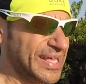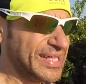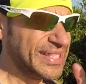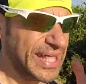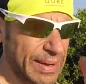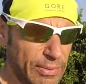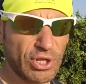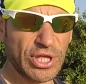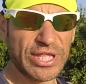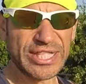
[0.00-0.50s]

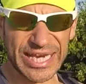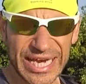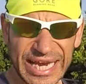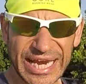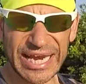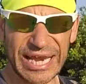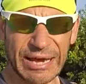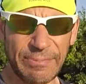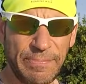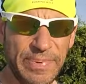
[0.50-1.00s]
debo de tener
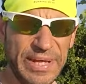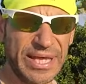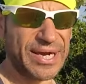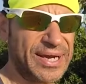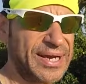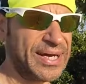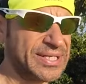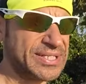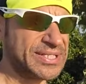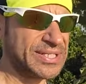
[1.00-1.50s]
en las
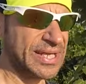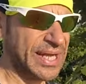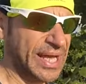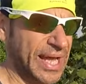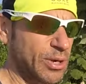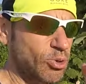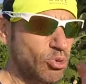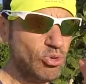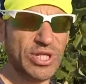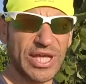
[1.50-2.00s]
piernas,
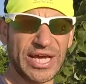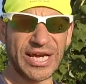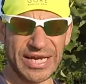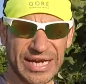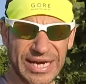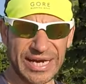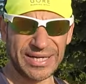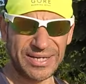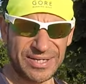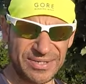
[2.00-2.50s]
en un
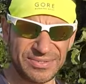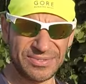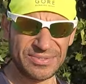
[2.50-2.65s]
10K,